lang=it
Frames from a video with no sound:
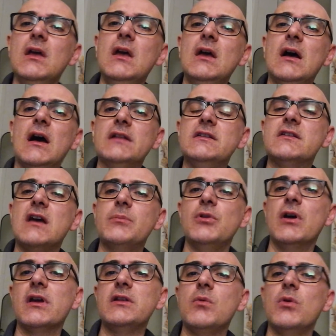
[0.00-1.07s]
a discapito
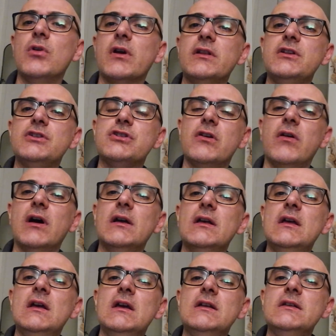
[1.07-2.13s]
anche di quello che diceva
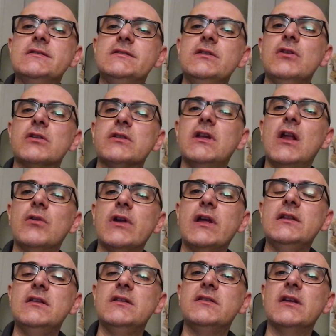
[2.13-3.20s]
il signor De
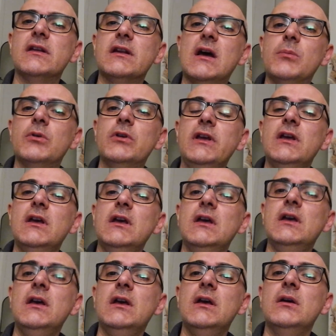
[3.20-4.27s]
Laurentiis a Napoli.
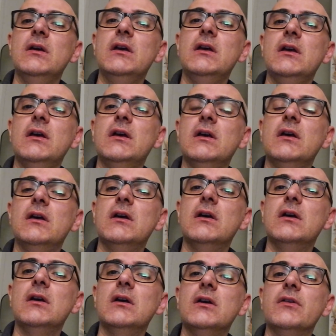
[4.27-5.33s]

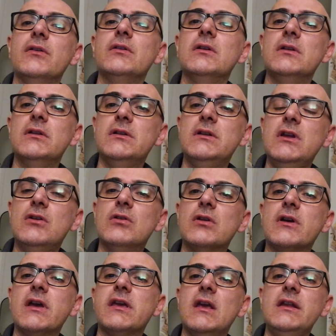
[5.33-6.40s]
Eh, dico
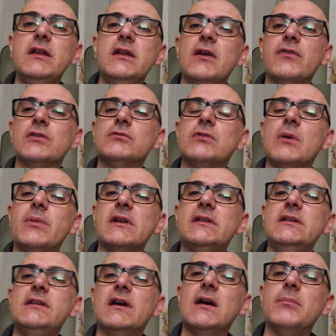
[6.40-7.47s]
che Chiellini ha fatto una
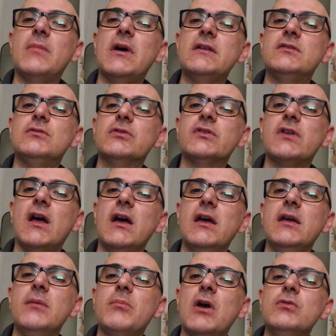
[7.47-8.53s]
partita maestosa
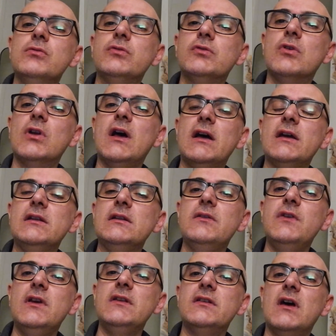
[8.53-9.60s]
e maiuscola in
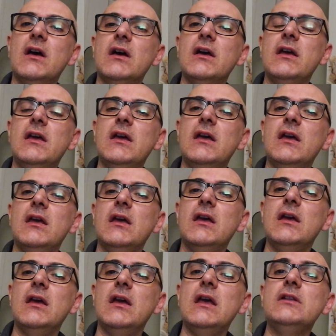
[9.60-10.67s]
difesa
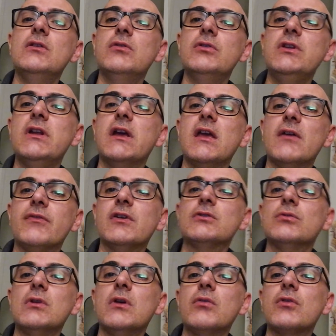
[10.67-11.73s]
e, eh, e, devo dire che ha fatto
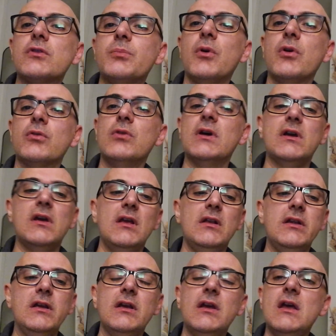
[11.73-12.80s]
un lavoro sporco anche egli,